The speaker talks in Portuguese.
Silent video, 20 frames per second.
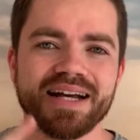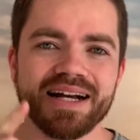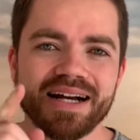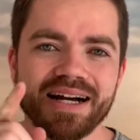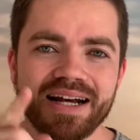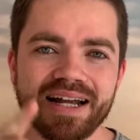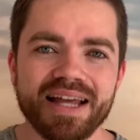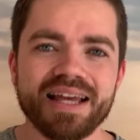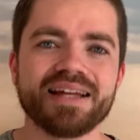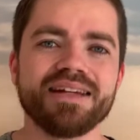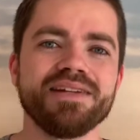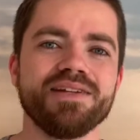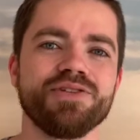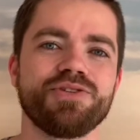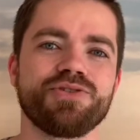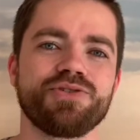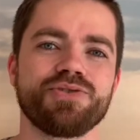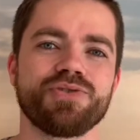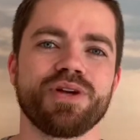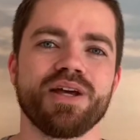Creia
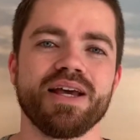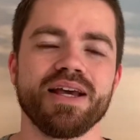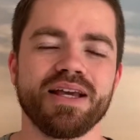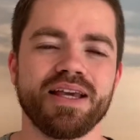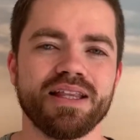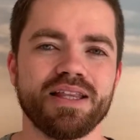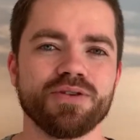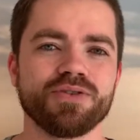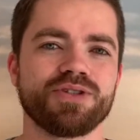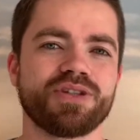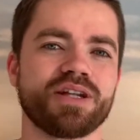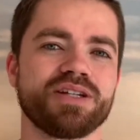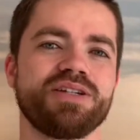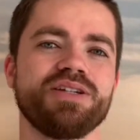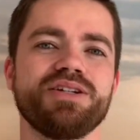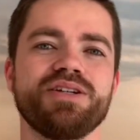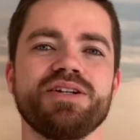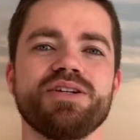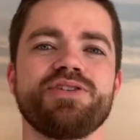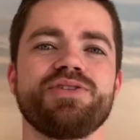nisso, que Deus está te
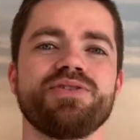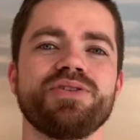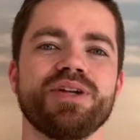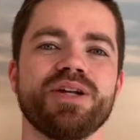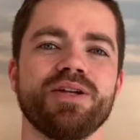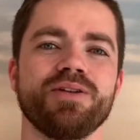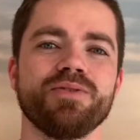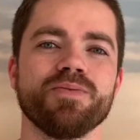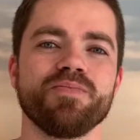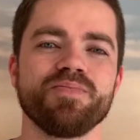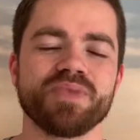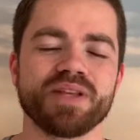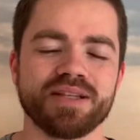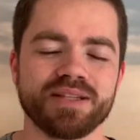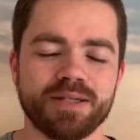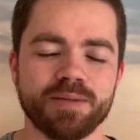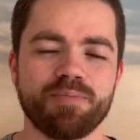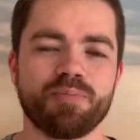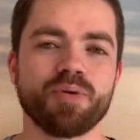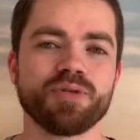direcionando.
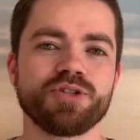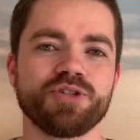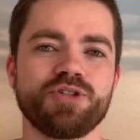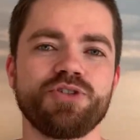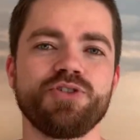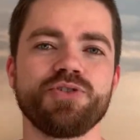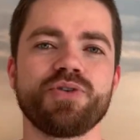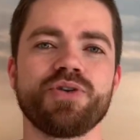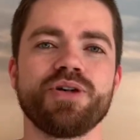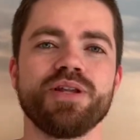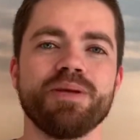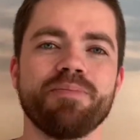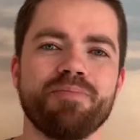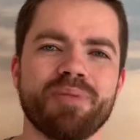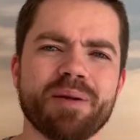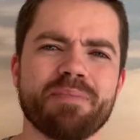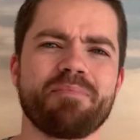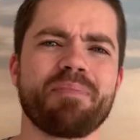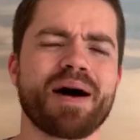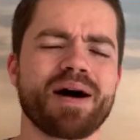Se posicione,
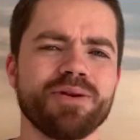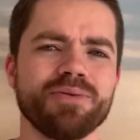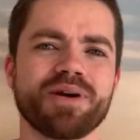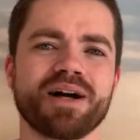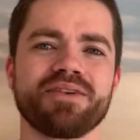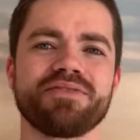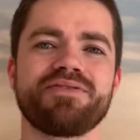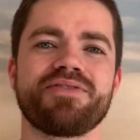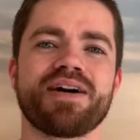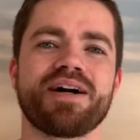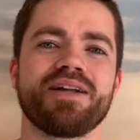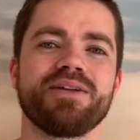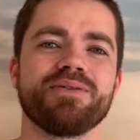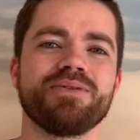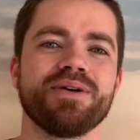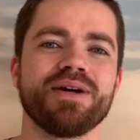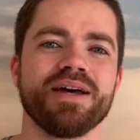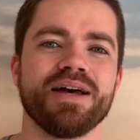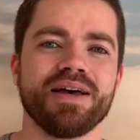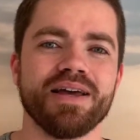prepare o
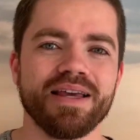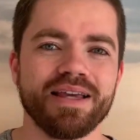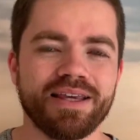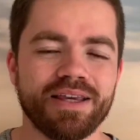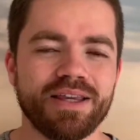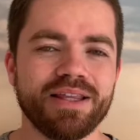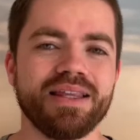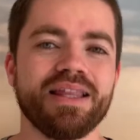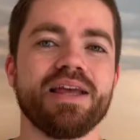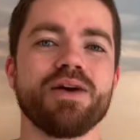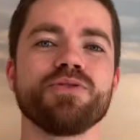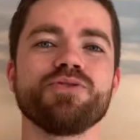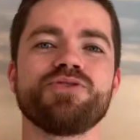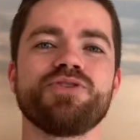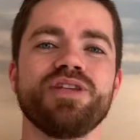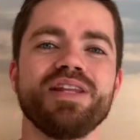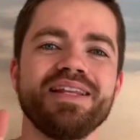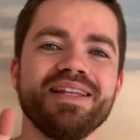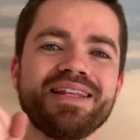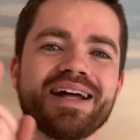cavalo, que Deus
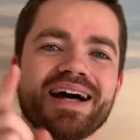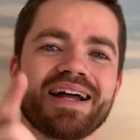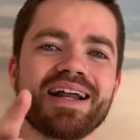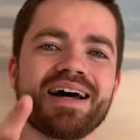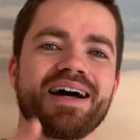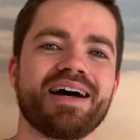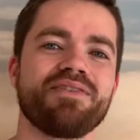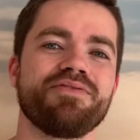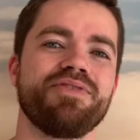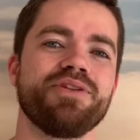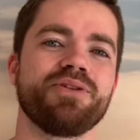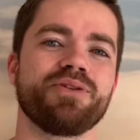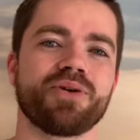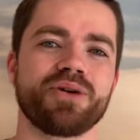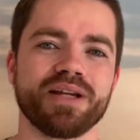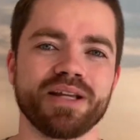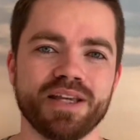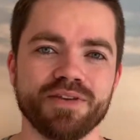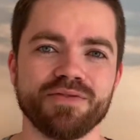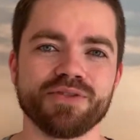lhe dará a
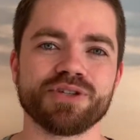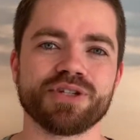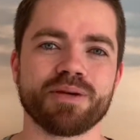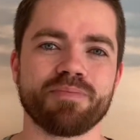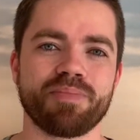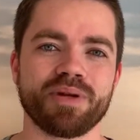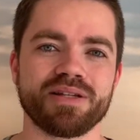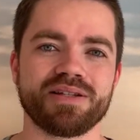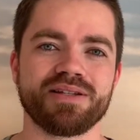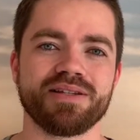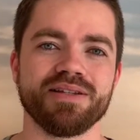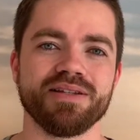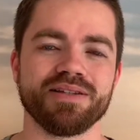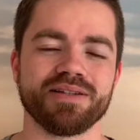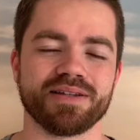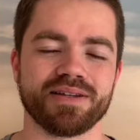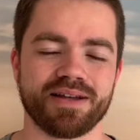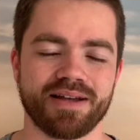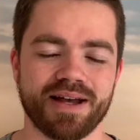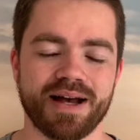vitória que você
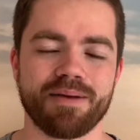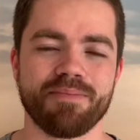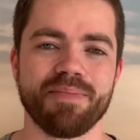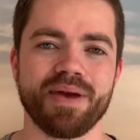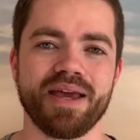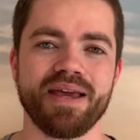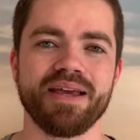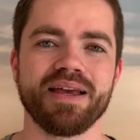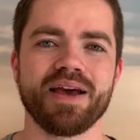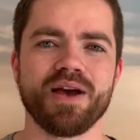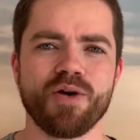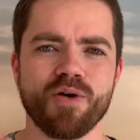precisa. Amém?